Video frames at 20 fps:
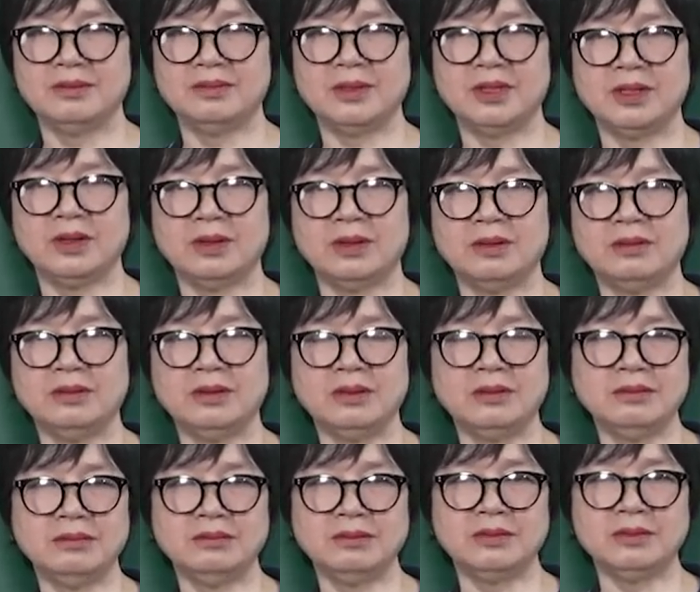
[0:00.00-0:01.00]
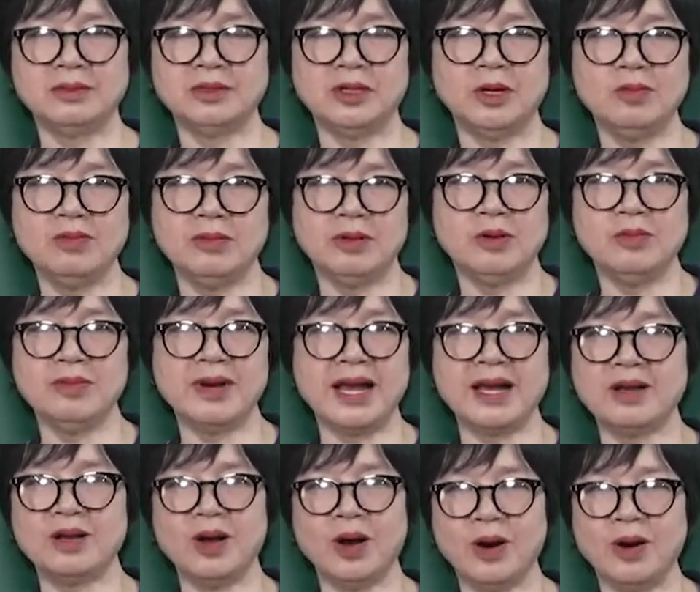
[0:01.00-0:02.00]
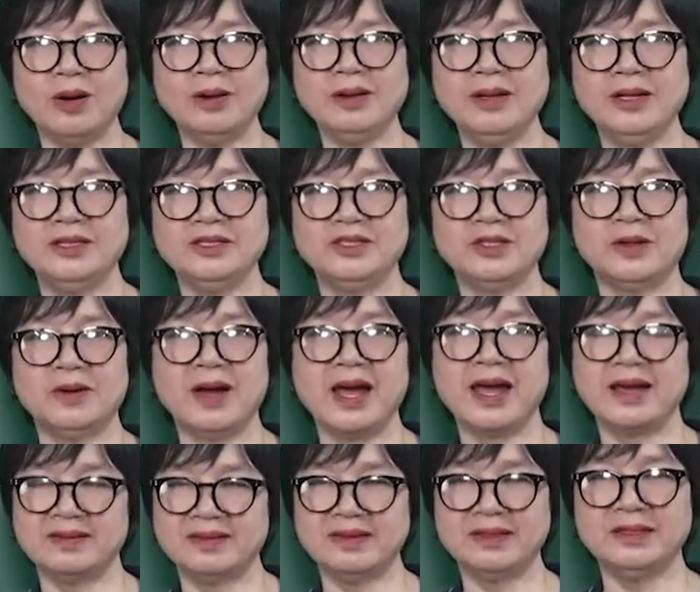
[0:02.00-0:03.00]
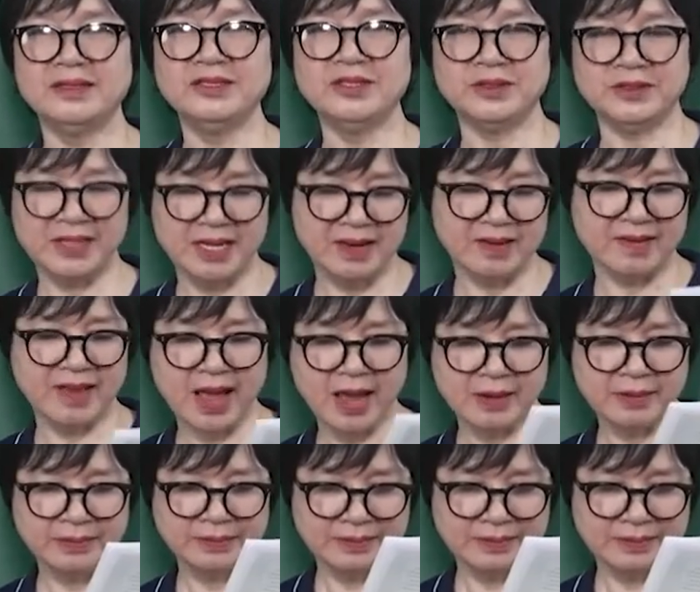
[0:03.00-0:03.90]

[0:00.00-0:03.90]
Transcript: mà nó nó không không đáng có cho hạ giới, cho trần gian.